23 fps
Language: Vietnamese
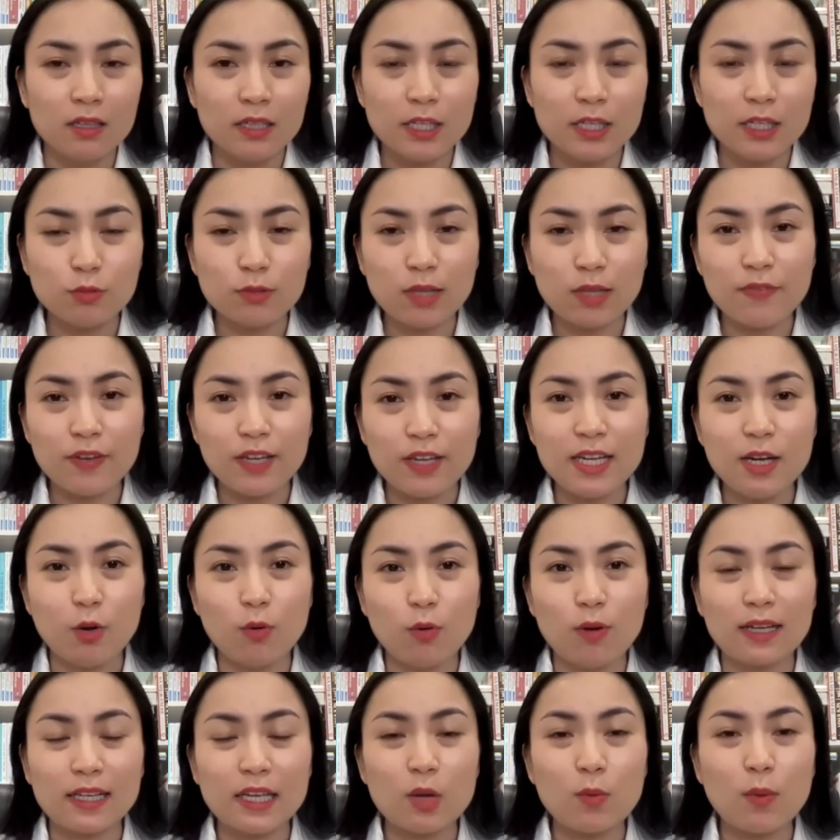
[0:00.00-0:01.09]
thì chúng ta phải hiểu
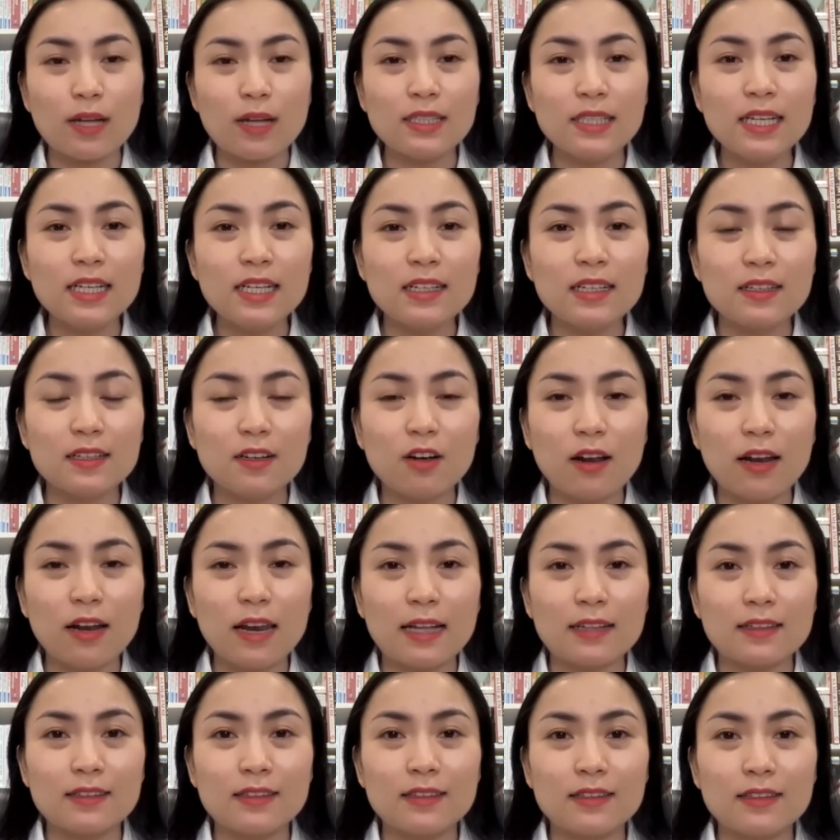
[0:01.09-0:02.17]
là cái quá trình gọi
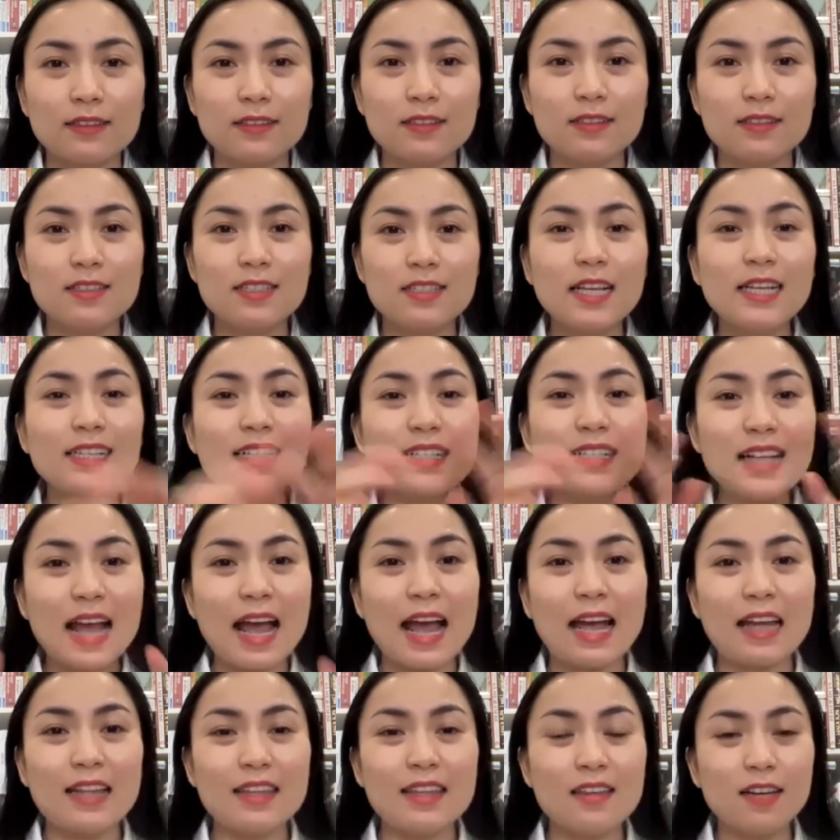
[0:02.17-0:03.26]
là sinh
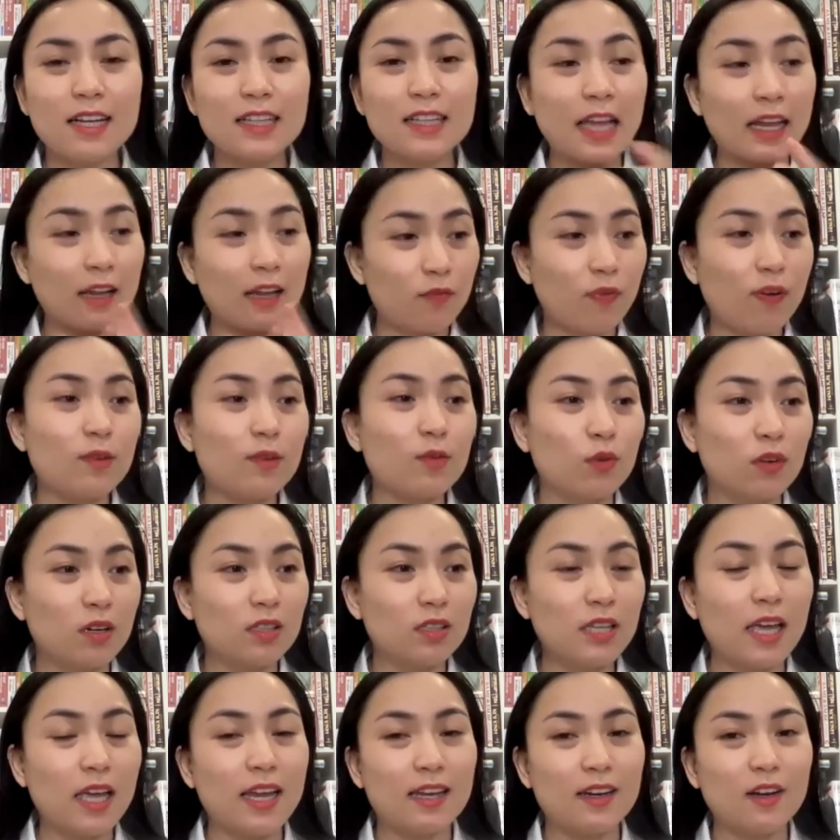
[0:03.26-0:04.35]
ra những cái thành phần của cơ
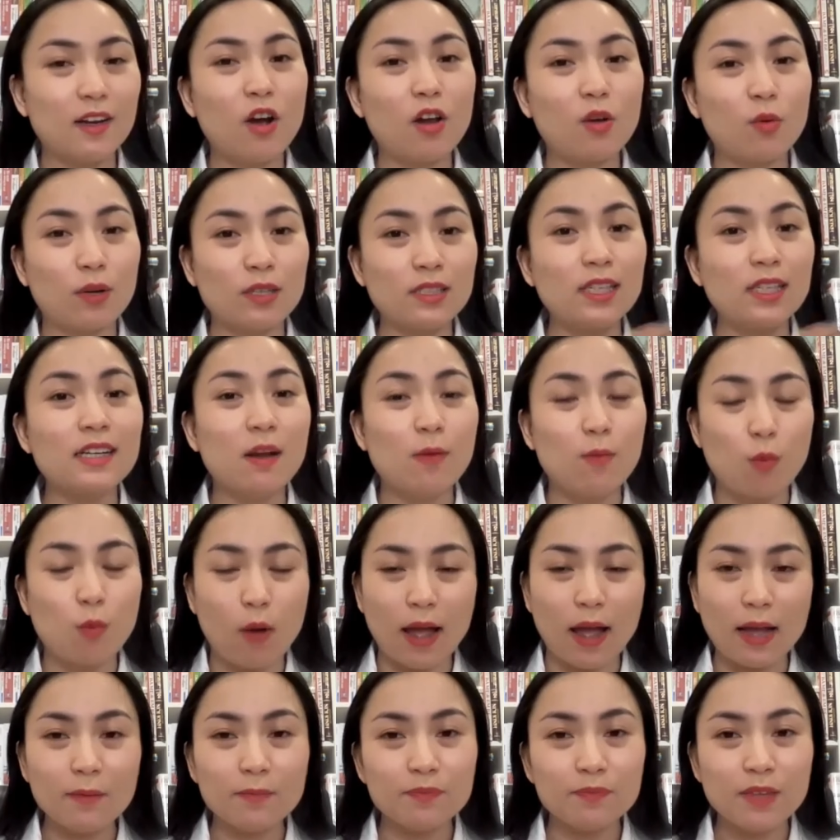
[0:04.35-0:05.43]
thể nó gọi quá trình đồng
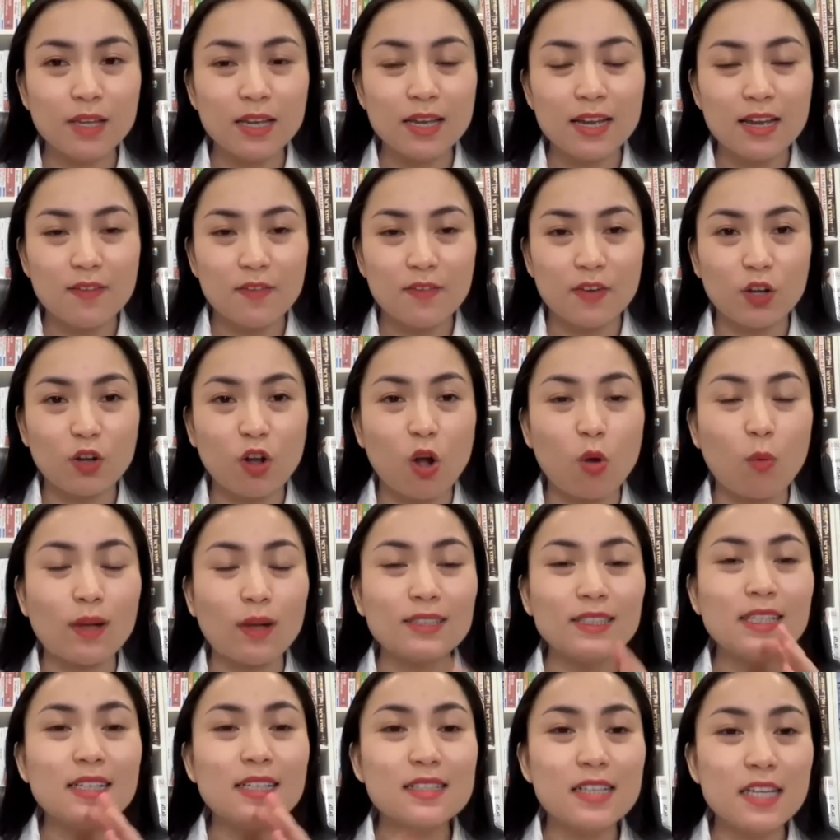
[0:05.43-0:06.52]
hóa và nó có quá
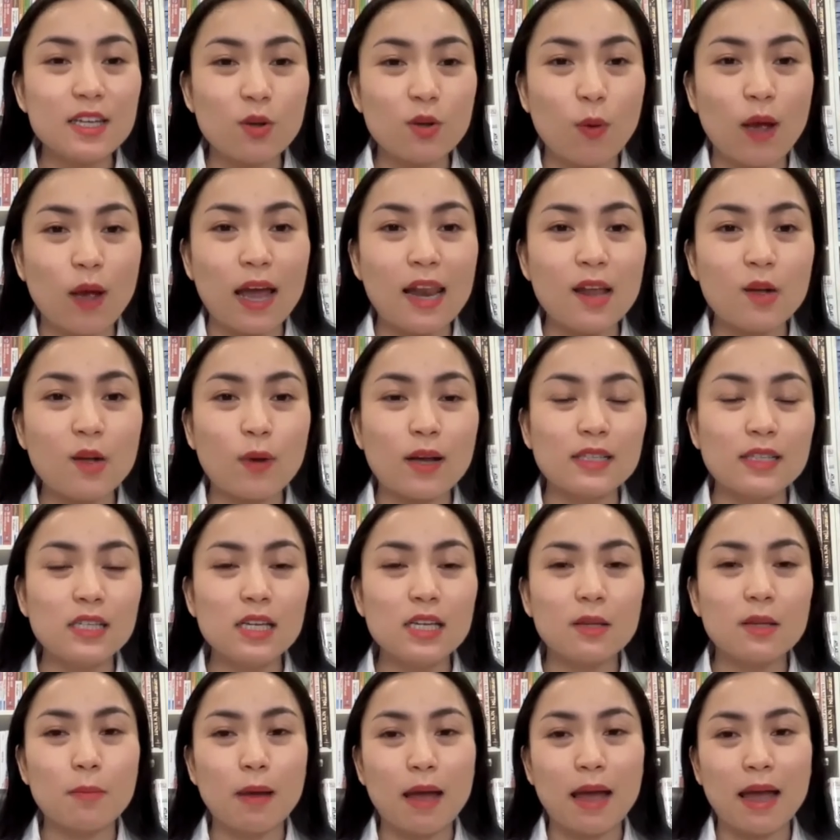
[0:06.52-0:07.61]
trình dị hóa là quá
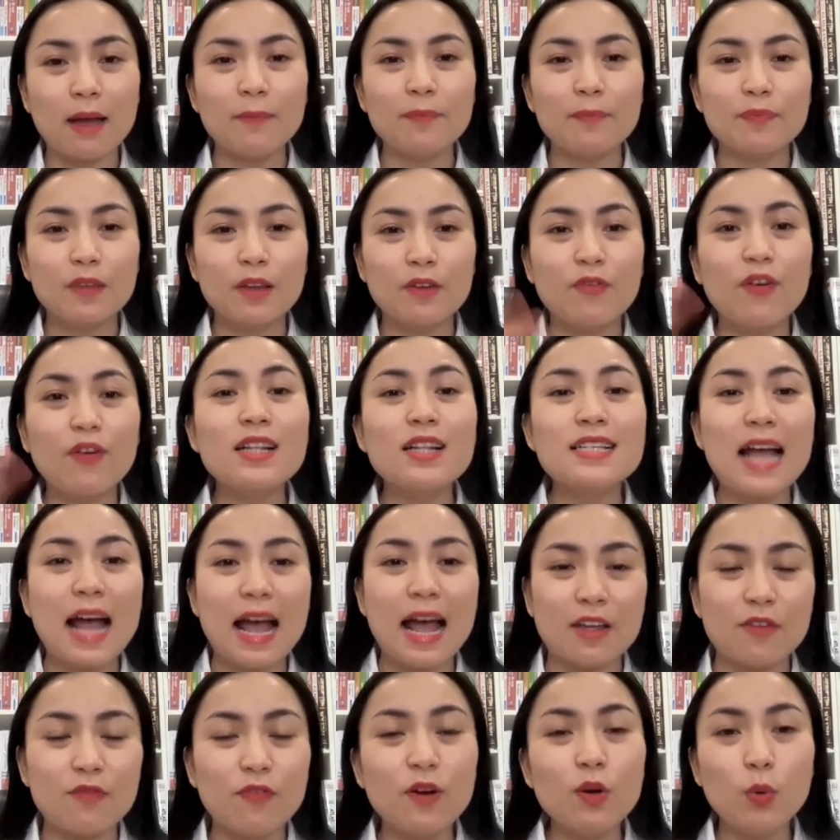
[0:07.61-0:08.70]
trình mà phân
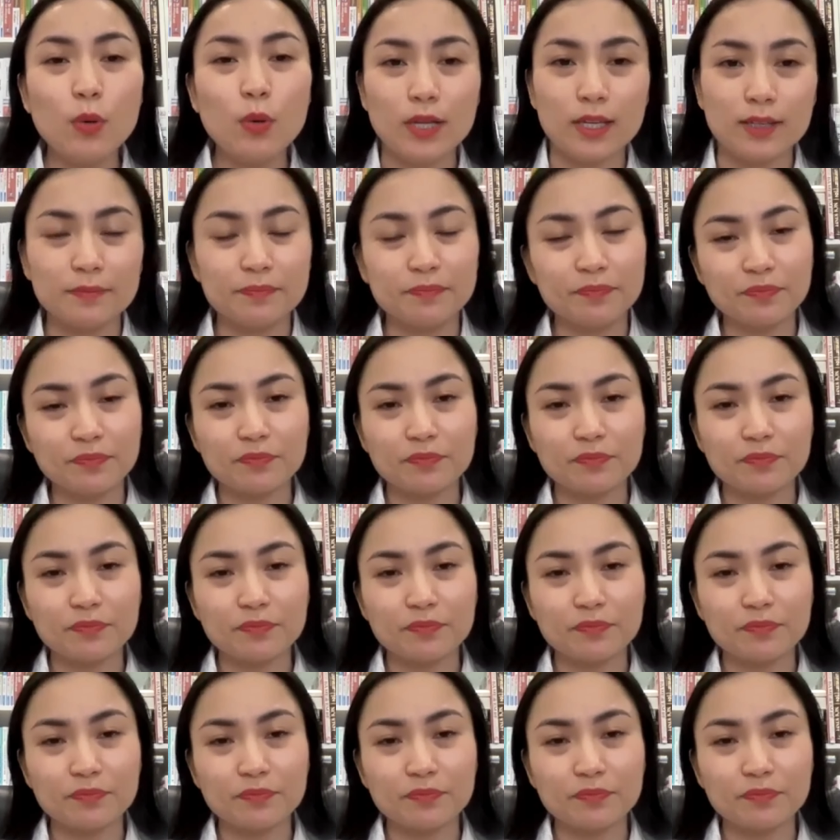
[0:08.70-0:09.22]
giải phân hủy